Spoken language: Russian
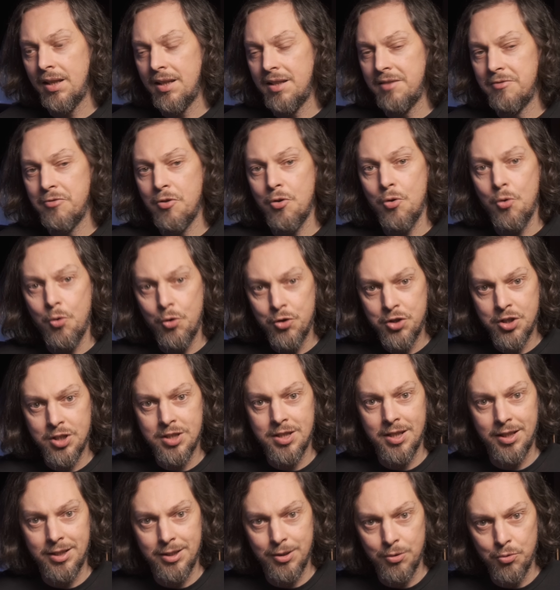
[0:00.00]
его
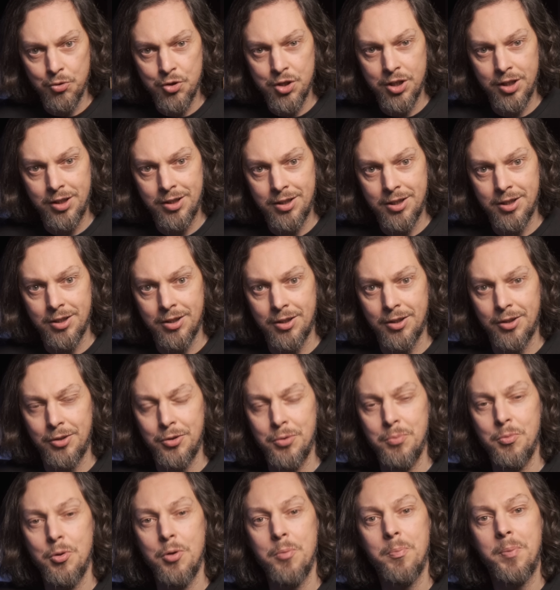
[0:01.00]
хочется слушать, э,
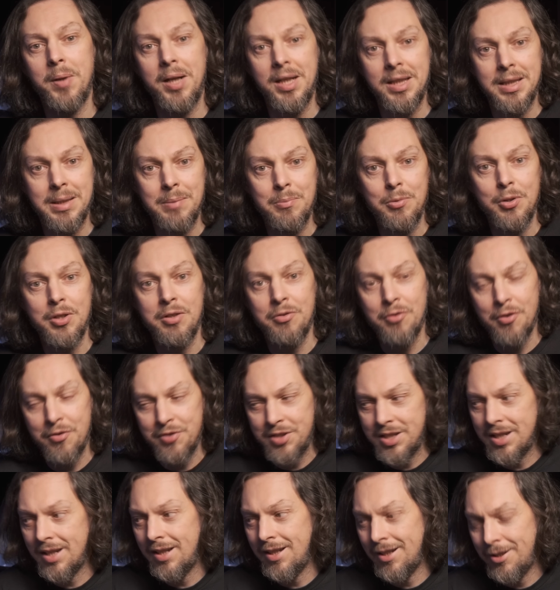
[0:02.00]
думаю, поэтому его
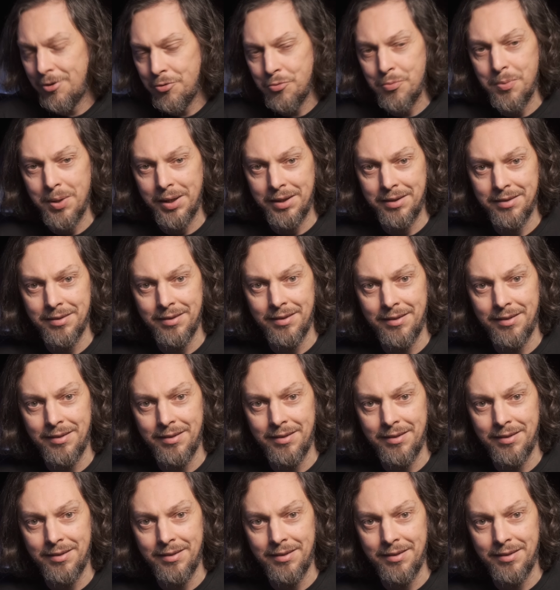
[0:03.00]
все и любят.